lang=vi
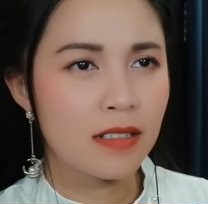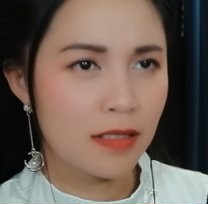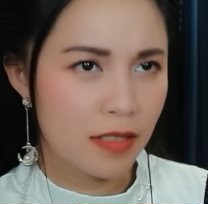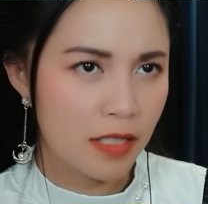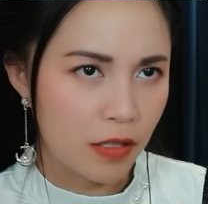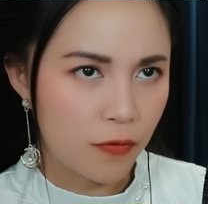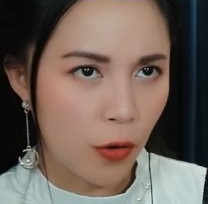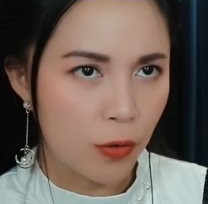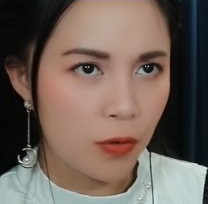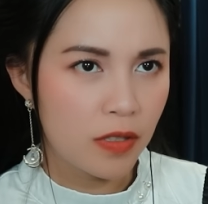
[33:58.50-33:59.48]
Sư
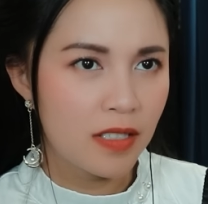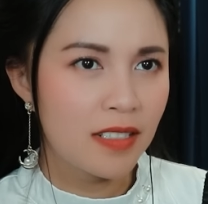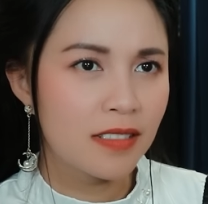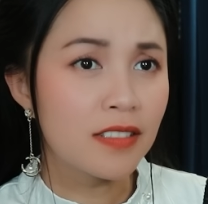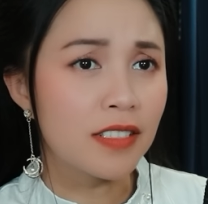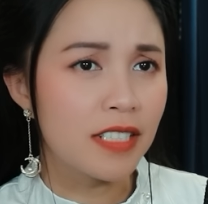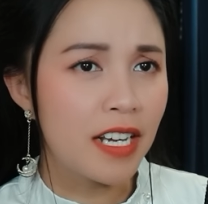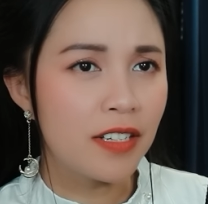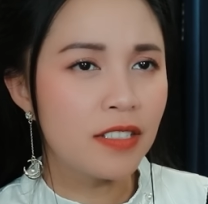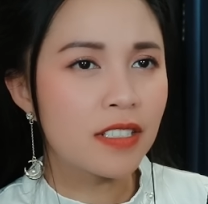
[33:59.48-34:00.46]
phụ, người
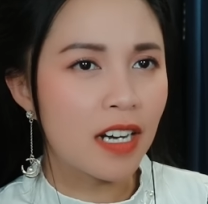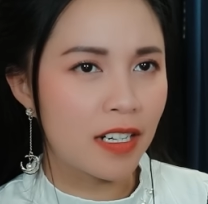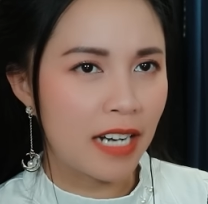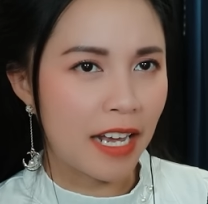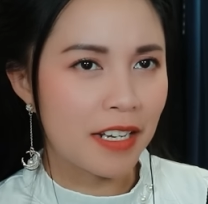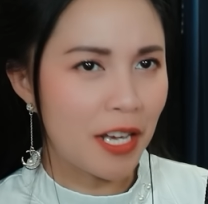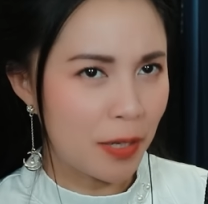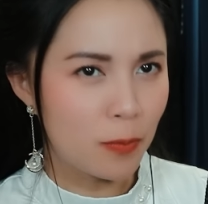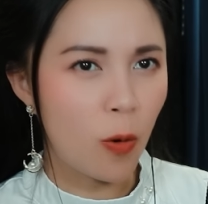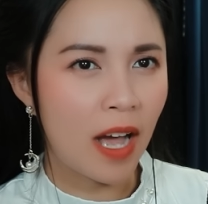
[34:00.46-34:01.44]
đi nước cờ này
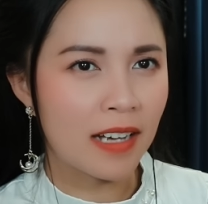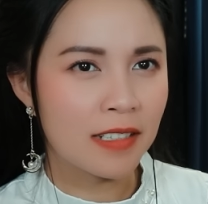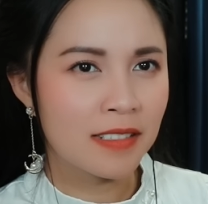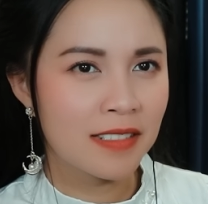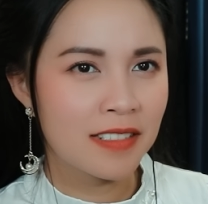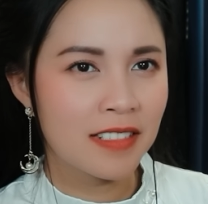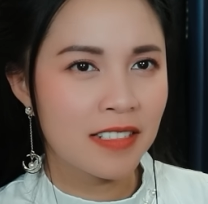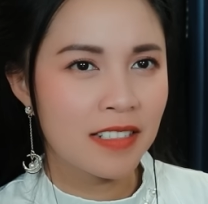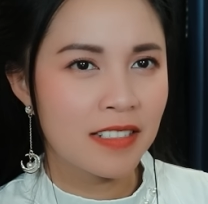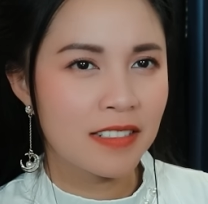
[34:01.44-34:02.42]
hiểm quá.
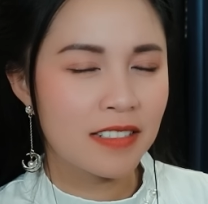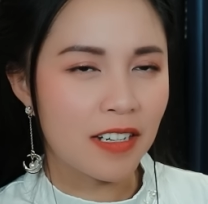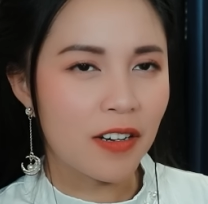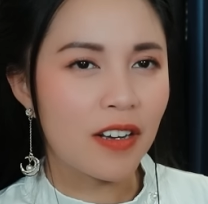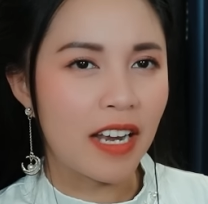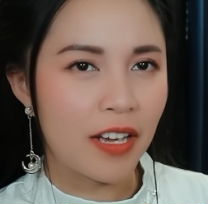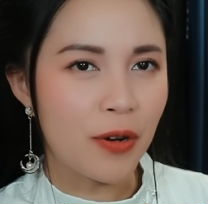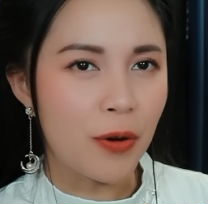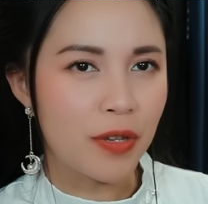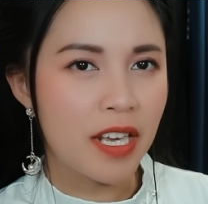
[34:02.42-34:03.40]
Chắc có lẽ
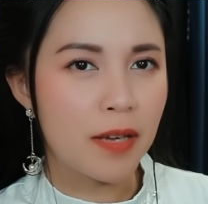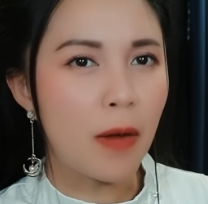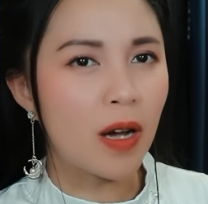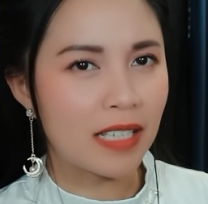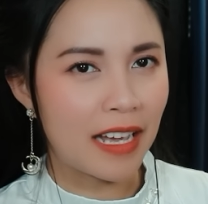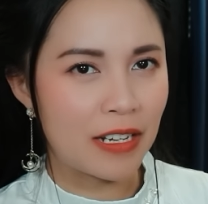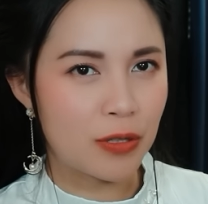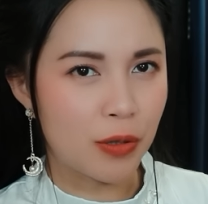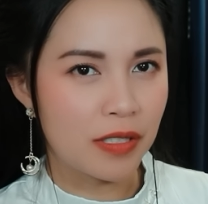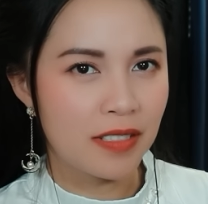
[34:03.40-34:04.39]
đồ nhi bó tay
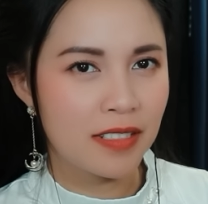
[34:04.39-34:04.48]
rồi.